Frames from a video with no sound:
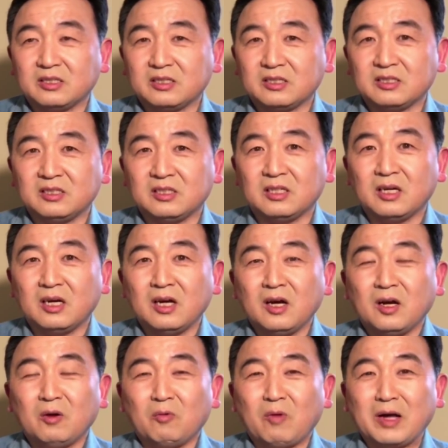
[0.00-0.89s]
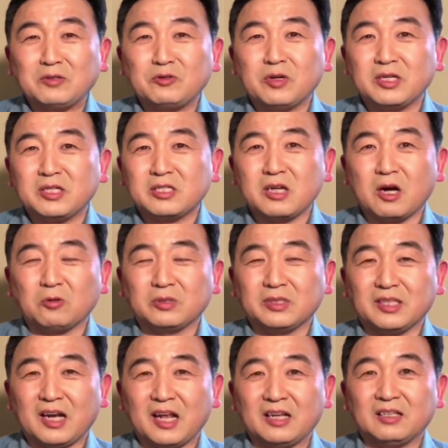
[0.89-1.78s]
车完全烧
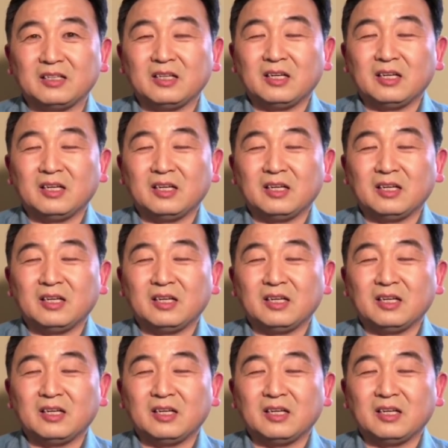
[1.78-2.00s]
起来，